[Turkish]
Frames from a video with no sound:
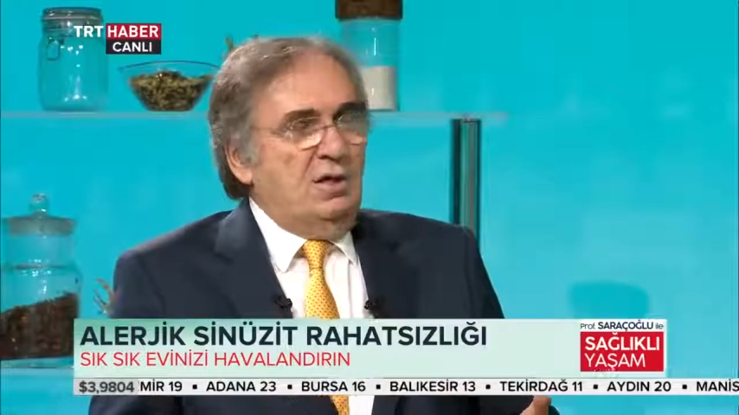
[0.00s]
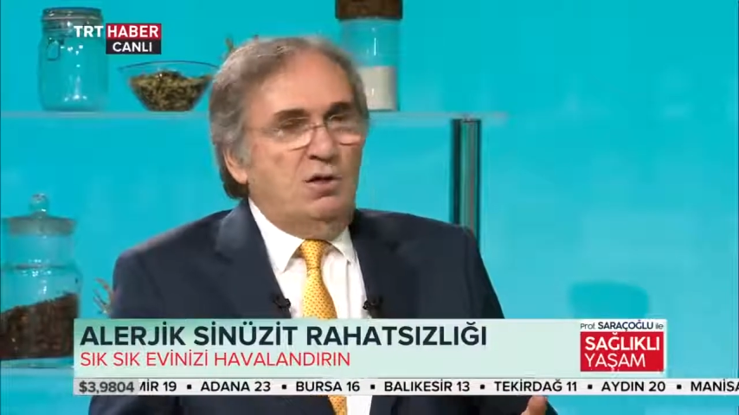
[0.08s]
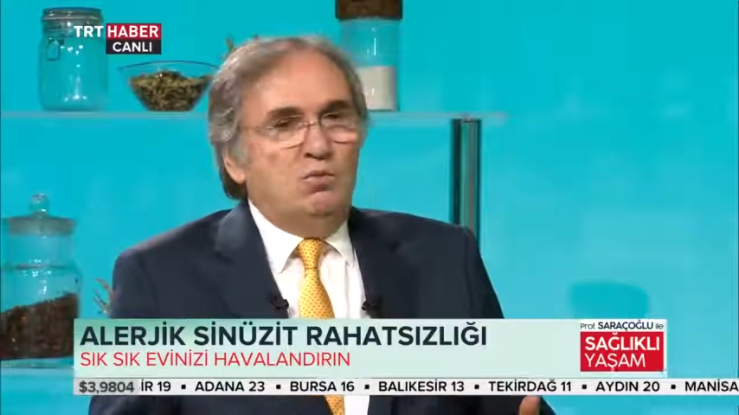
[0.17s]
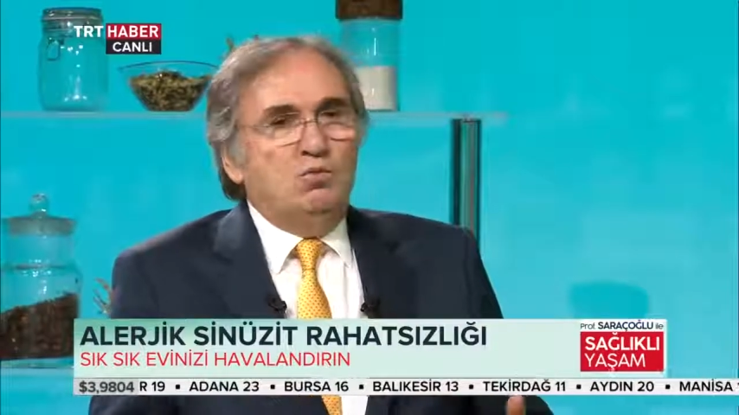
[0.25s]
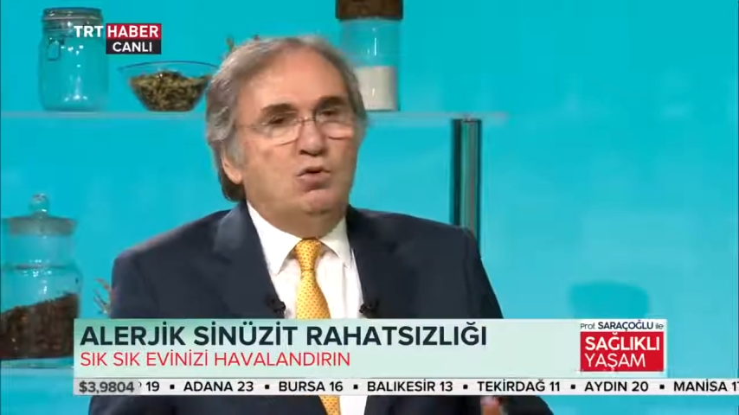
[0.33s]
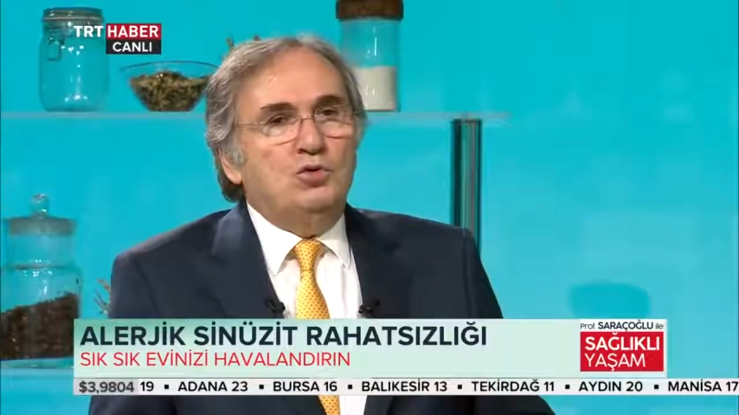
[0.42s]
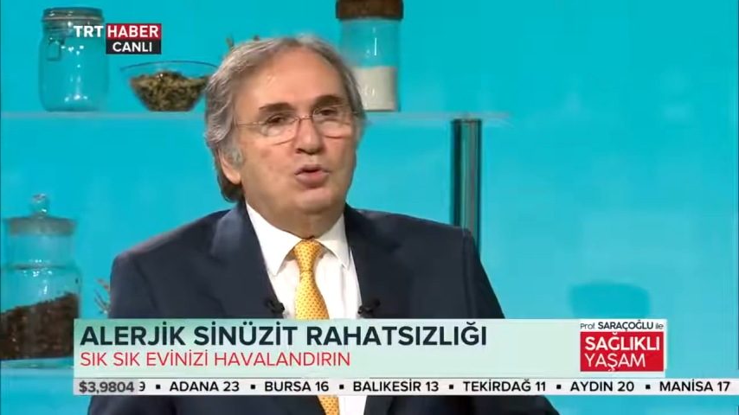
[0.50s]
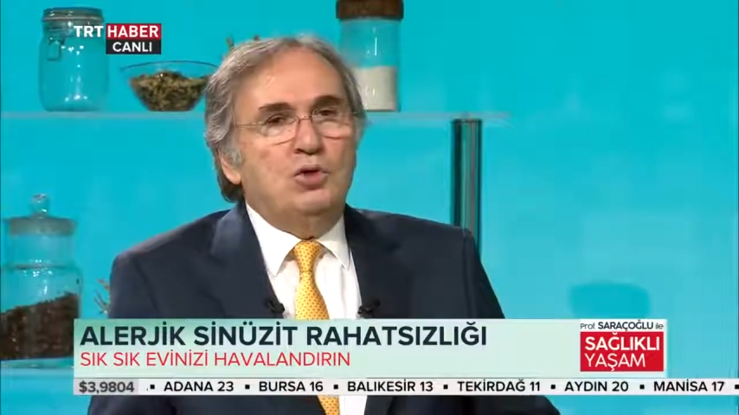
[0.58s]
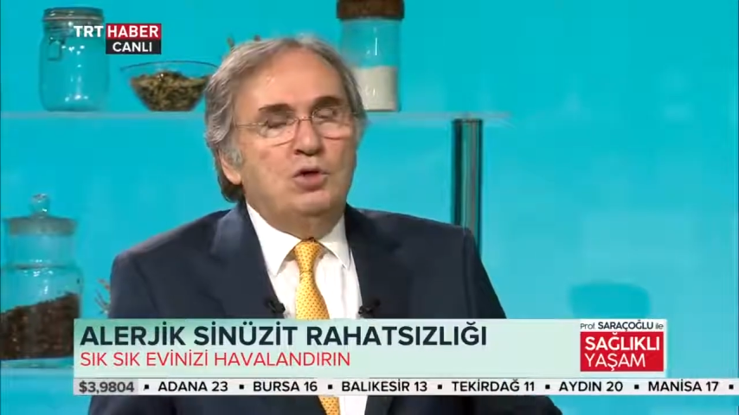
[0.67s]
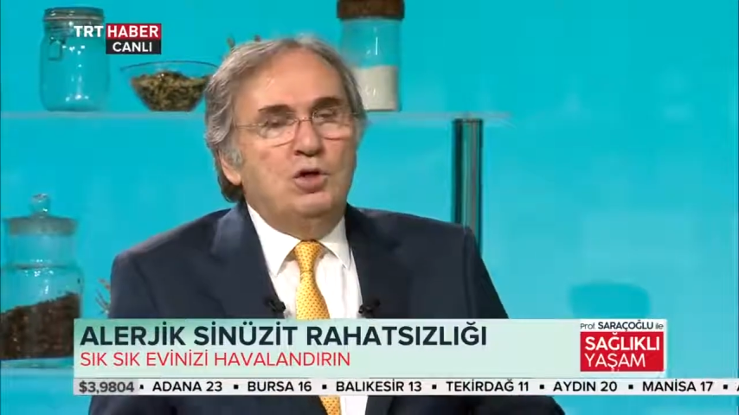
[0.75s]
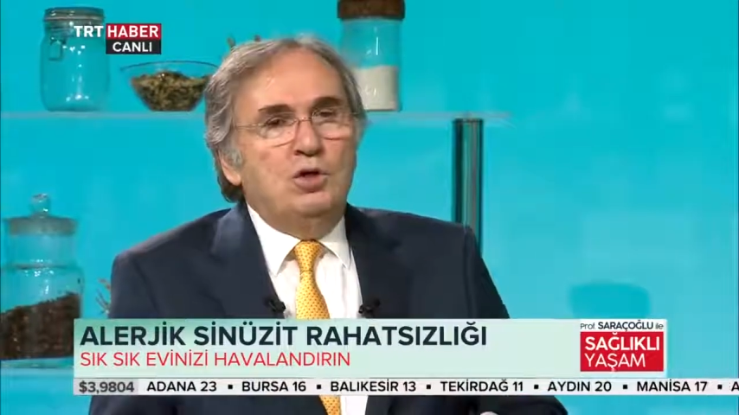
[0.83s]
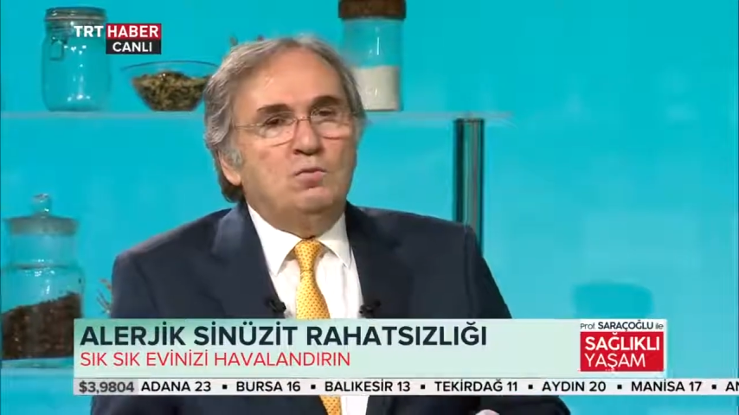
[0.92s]

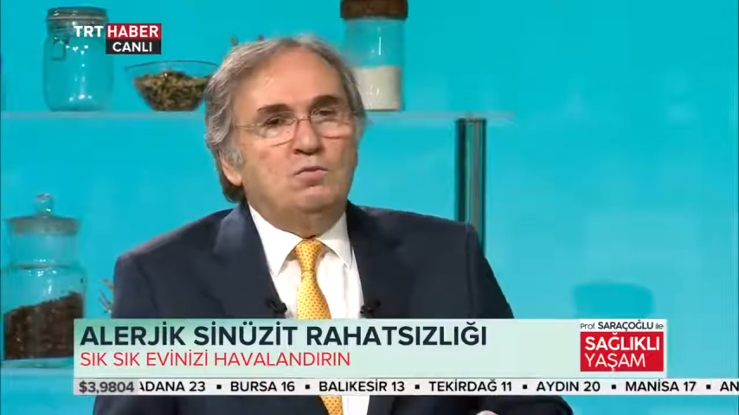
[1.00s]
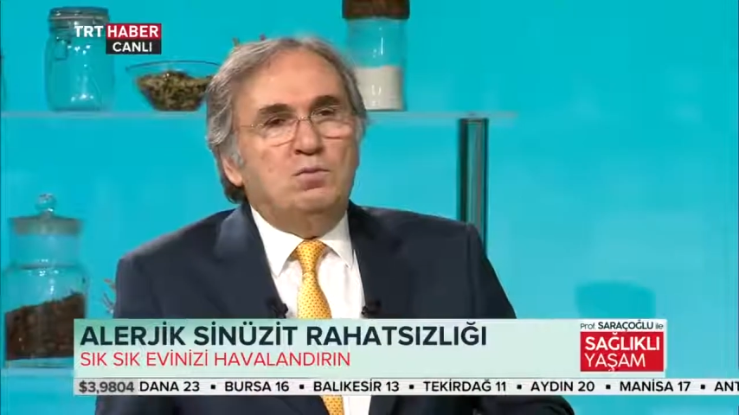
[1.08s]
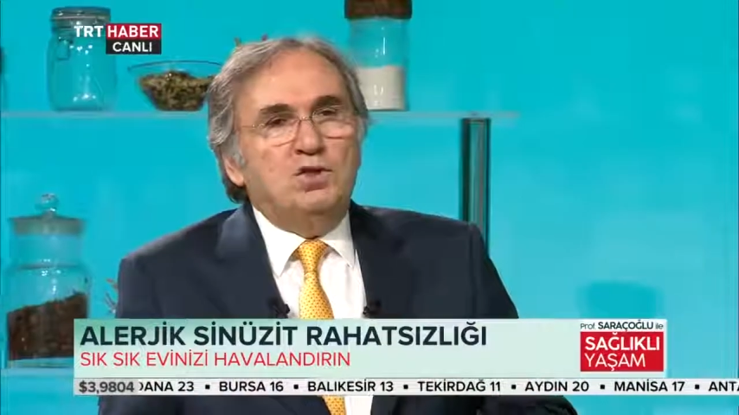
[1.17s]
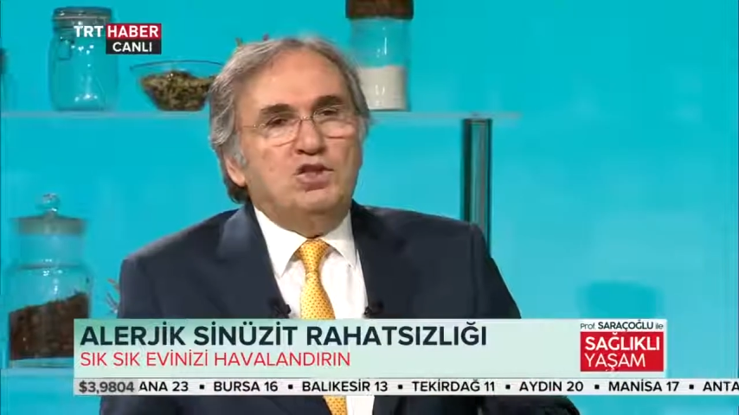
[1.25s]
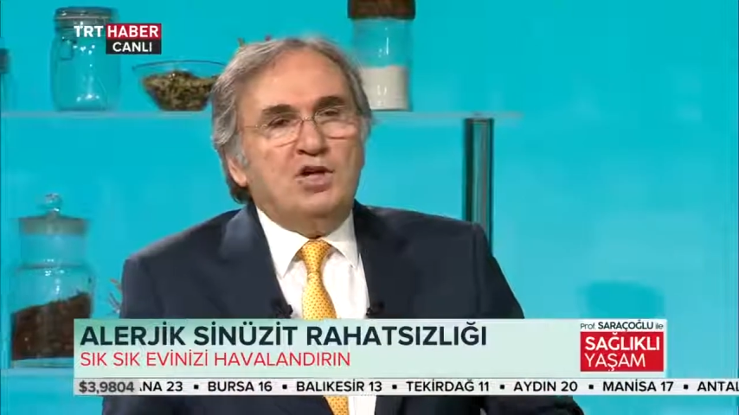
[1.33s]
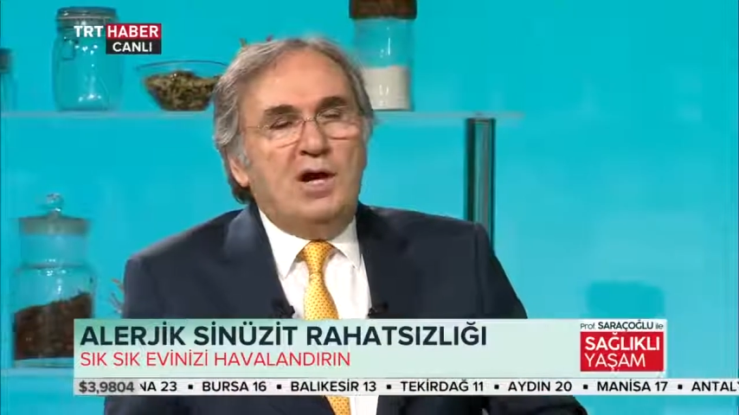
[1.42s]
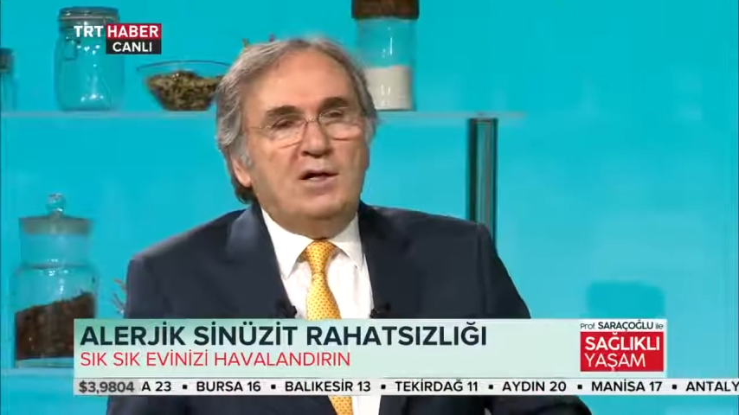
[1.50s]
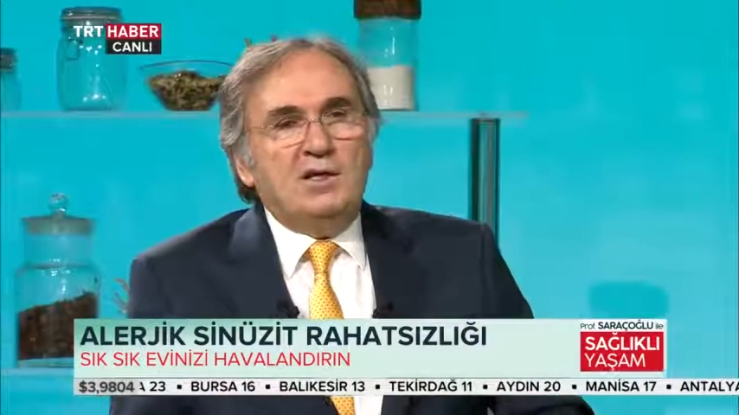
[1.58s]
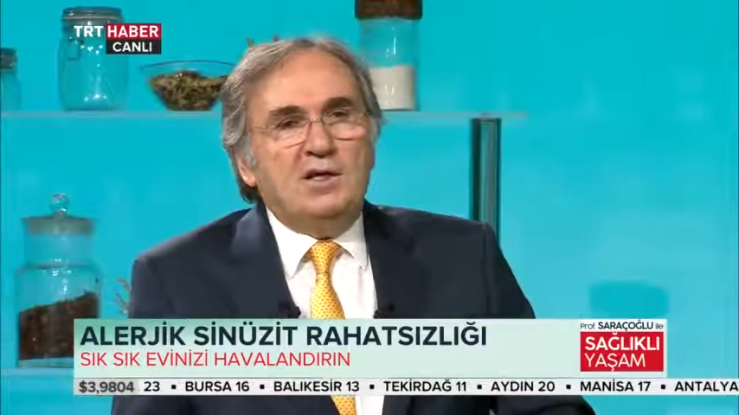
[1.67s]
Bunu bıçak